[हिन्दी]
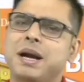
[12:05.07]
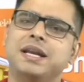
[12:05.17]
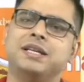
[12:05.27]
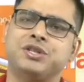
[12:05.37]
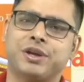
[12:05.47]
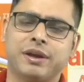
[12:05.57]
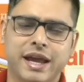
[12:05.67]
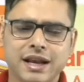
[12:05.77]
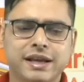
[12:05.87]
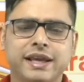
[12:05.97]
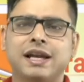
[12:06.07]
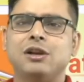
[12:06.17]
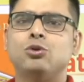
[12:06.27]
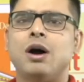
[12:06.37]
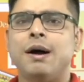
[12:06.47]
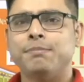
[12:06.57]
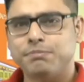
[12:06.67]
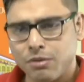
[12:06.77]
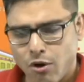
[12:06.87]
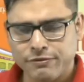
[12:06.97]
पढ़ लीजिए है ना कि कल को आप
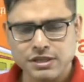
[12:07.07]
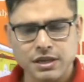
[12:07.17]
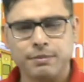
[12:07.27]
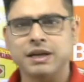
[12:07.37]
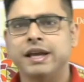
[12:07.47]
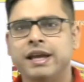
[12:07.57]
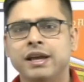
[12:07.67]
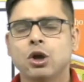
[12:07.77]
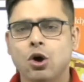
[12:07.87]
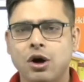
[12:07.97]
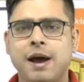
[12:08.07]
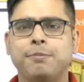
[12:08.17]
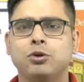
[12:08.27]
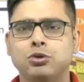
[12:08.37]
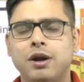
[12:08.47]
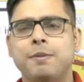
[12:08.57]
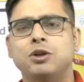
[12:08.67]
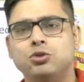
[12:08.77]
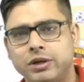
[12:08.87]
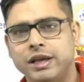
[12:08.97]
ऑफिसर बन गए और आपको थोड़ा
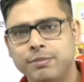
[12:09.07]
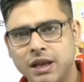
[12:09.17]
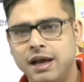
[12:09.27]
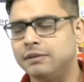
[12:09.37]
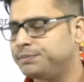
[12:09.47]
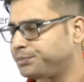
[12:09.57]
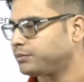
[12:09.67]
बहुत छुट्टी मिला